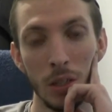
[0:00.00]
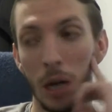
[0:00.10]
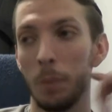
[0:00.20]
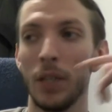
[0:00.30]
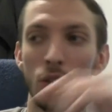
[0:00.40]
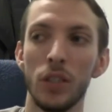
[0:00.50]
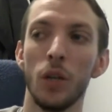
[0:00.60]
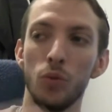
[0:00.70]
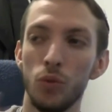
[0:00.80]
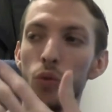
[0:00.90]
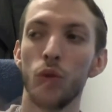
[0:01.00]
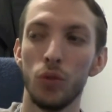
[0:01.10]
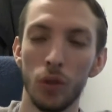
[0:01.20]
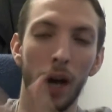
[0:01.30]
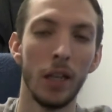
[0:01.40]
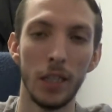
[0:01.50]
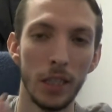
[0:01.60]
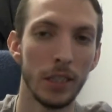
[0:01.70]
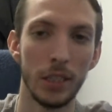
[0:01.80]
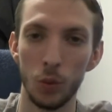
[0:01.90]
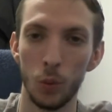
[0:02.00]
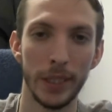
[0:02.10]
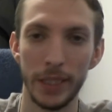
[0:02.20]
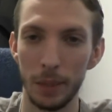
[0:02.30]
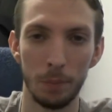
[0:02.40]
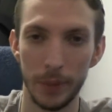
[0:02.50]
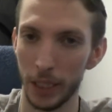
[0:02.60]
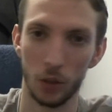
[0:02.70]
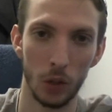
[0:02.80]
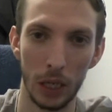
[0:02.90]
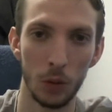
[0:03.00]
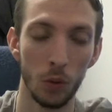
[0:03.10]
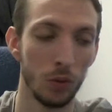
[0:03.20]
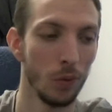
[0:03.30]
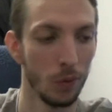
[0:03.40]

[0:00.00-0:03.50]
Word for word: Après, il y a eu d'autres années qui ont été pires que la nôtre.